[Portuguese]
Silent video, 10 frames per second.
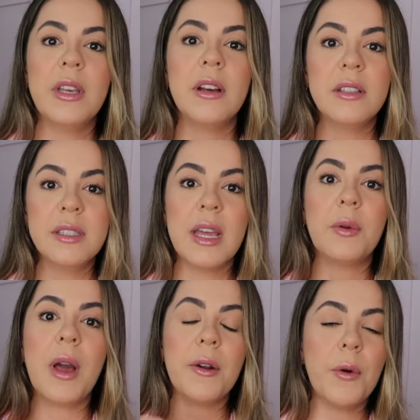que antes
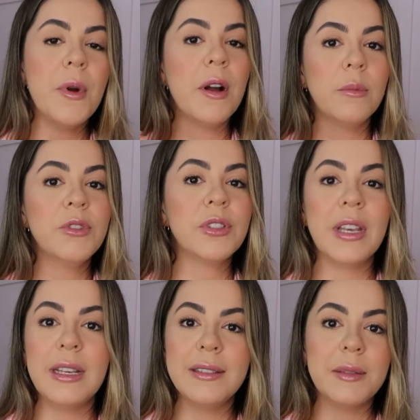era o Carol Ramos
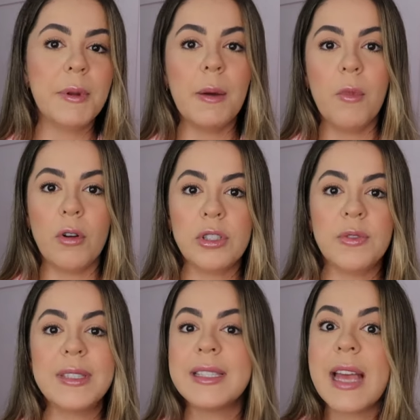15 para
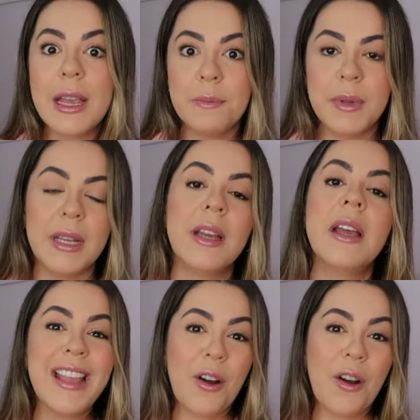Motif sempre.